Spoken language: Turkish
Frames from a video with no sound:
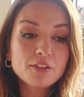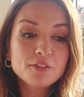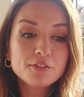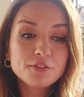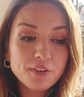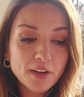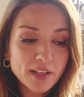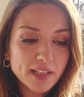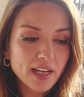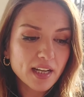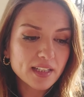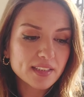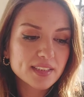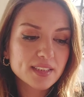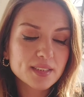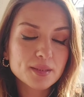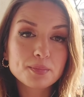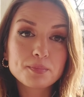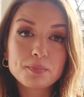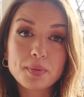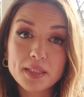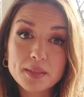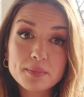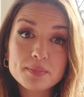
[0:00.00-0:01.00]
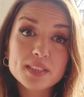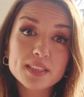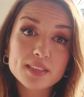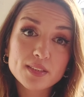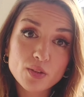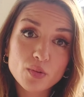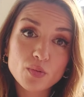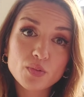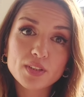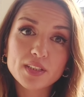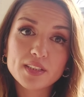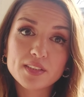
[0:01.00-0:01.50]
Fakat benim
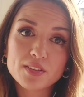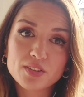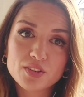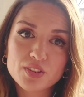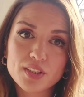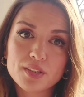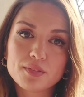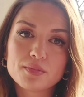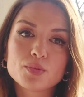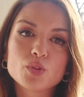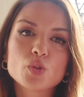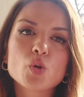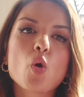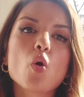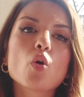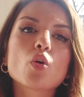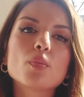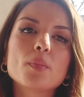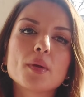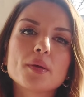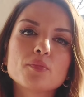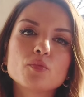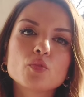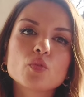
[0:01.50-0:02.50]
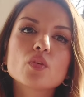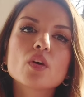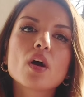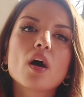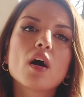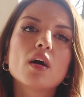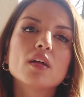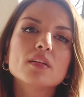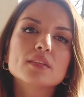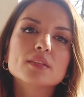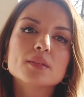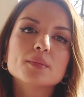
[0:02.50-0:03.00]
size önereceğim çok memnun
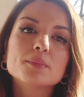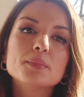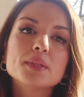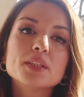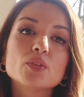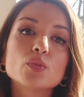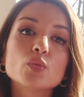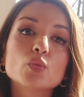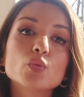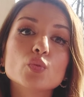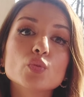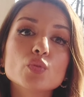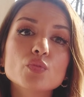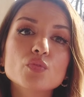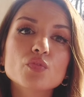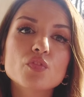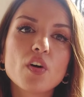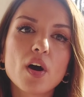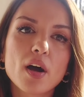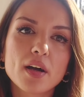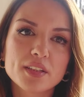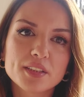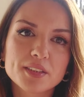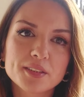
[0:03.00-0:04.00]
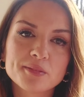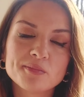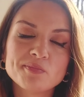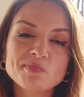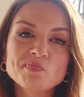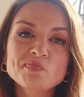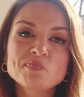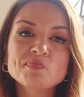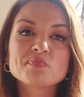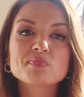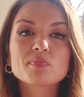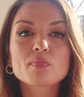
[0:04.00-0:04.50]
kaldığım bir ürün var.
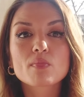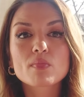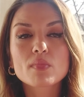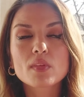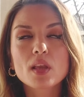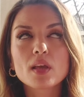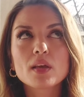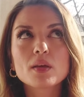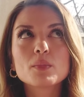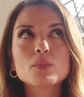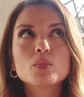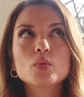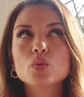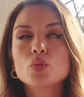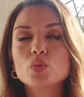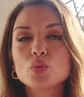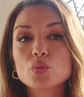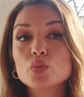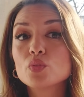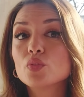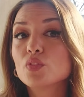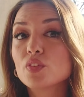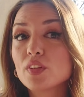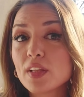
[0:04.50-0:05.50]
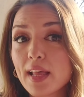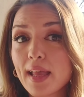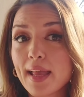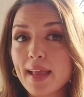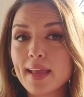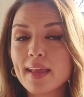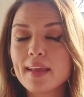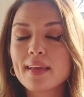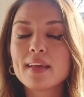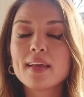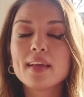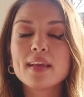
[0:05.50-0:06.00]
Bu ürün
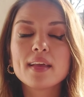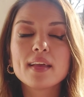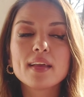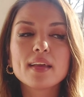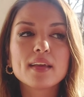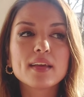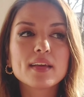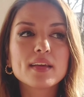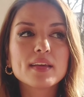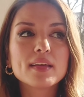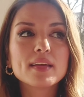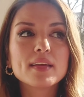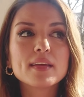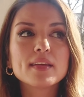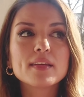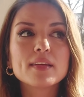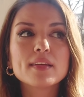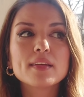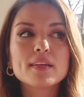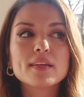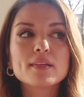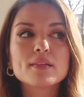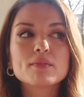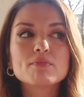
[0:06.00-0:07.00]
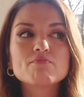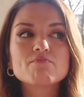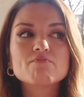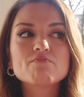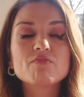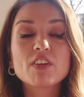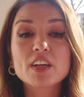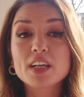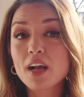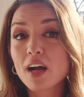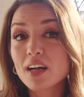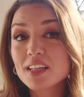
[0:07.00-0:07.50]
ne? Ee,
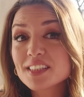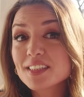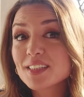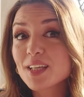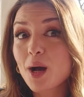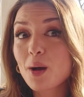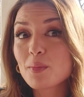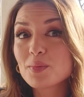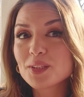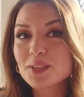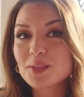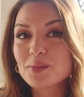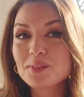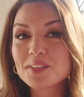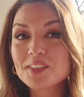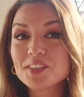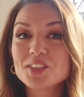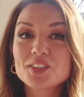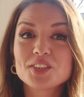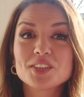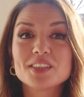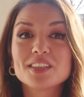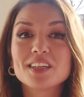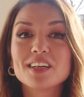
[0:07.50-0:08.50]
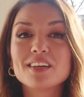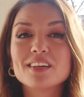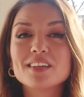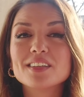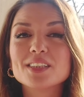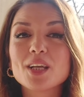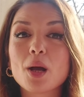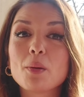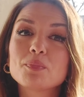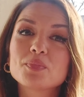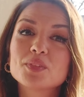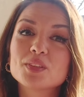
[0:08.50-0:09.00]
ve kaş sabitleme dışında
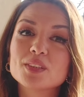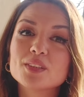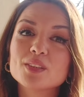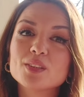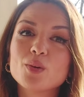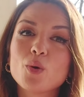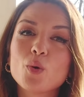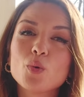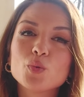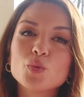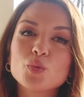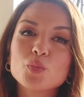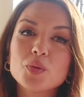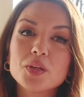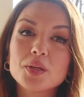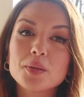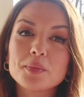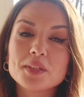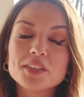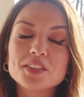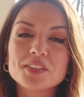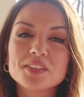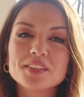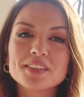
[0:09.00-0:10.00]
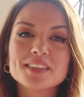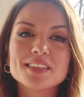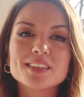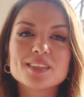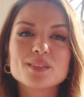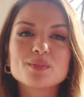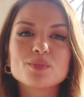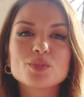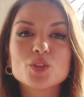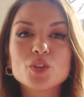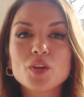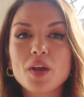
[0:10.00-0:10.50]
yaptığı 10 numara 5
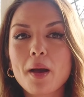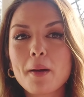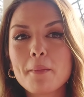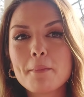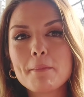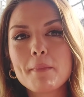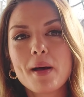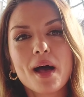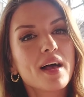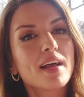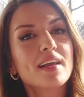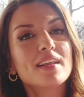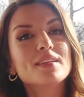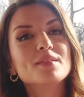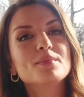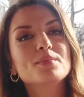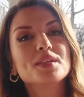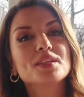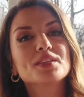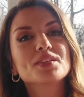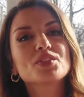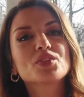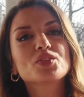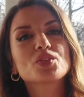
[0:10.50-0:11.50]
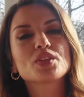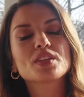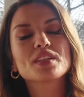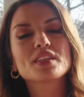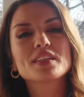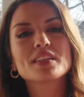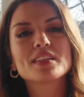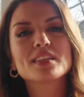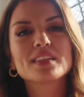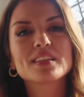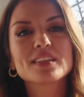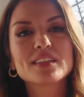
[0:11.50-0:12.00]
yıldızlı mükemmel bir
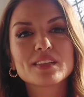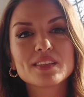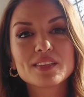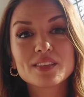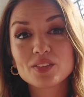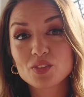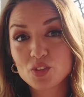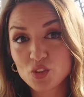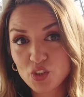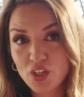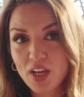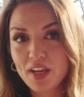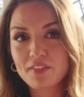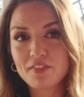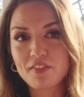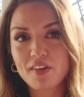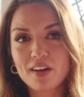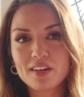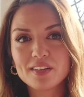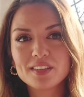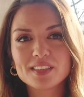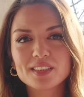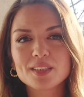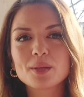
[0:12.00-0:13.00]
e, şey var.